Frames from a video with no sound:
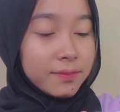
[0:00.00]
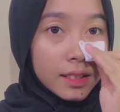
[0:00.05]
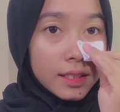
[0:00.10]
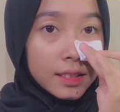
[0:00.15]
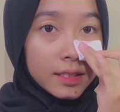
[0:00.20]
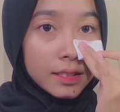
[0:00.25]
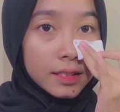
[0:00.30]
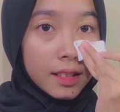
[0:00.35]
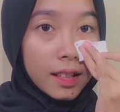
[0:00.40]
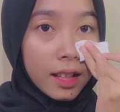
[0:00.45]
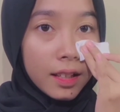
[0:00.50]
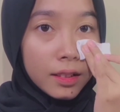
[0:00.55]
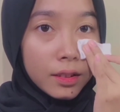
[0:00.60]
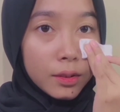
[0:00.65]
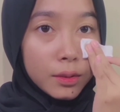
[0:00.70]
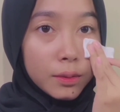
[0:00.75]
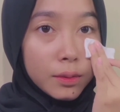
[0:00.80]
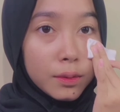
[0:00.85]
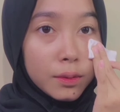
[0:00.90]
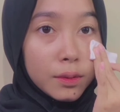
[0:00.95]
setelah
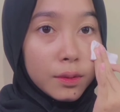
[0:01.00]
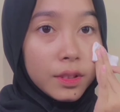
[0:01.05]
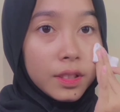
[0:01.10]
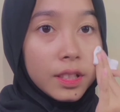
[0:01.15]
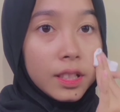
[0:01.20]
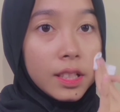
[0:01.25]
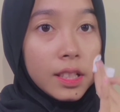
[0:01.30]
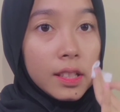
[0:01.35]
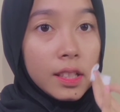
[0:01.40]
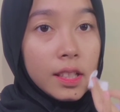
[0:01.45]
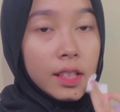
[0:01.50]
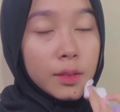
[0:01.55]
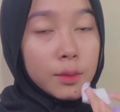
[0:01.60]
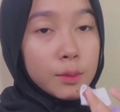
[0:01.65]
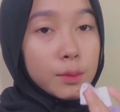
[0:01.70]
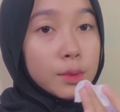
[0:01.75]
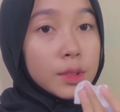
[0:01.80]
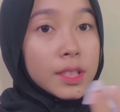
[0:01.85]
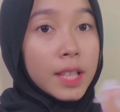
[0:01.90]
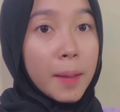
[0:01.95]
itu
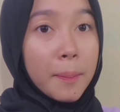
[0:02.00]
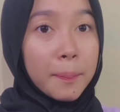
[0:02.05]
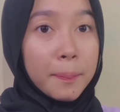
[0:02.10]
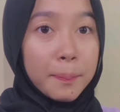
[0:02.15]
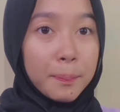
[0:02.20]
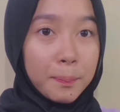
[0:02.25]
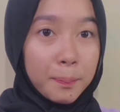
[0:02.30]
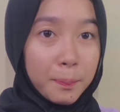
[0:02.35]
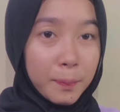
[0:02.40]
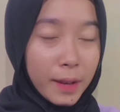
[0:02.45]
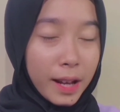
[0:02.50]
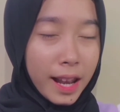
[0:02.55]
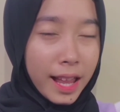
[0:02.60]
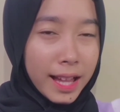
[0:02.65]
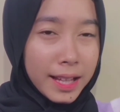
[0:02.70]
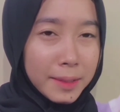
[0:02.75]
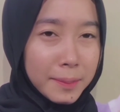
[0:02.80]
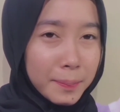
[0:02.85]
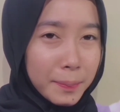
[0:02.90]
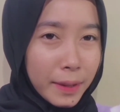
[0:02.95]
diusap
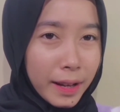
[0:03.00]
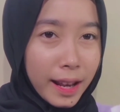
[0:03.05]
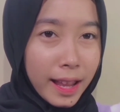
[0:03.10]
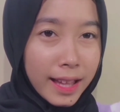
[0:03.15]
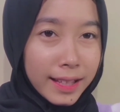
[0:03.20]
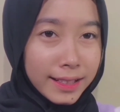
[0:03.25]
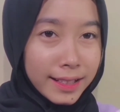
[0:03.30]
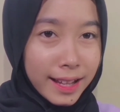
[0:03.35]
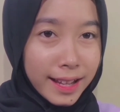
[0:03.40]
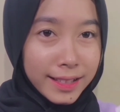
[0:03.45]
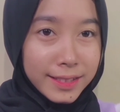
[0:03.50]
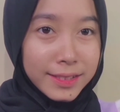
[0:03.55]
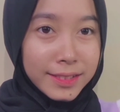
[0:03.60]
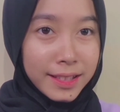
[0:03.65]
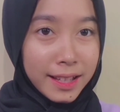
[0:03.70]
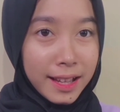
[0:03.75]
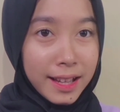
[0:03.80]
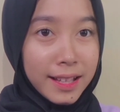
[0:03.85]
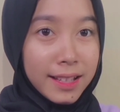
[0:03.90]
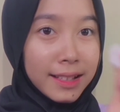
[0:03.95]
pelan-pelan
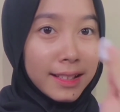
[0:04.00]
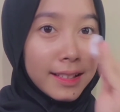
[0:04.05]
aja